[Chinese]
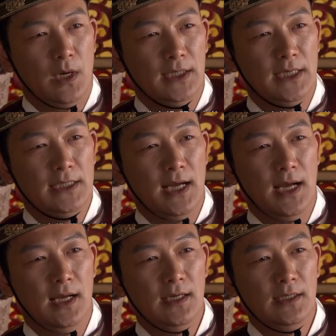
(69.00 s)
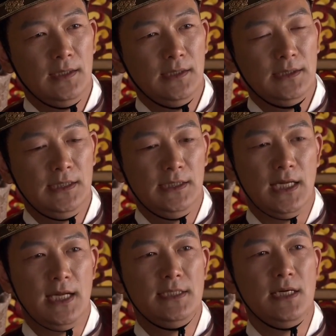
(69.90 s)
我在想，既
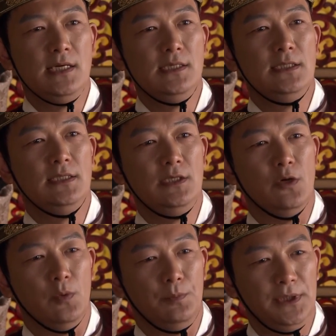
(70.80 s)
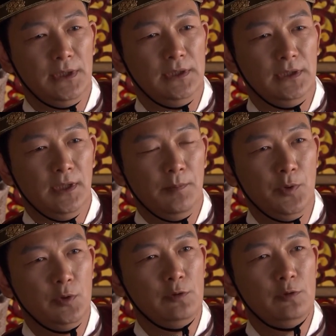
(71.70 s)
然身体有病，
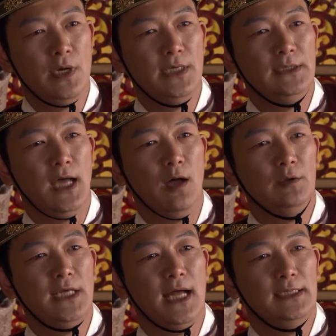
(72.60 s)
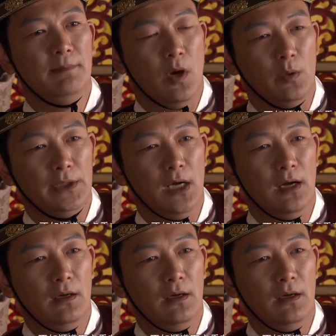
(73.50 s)
不如顺道下点重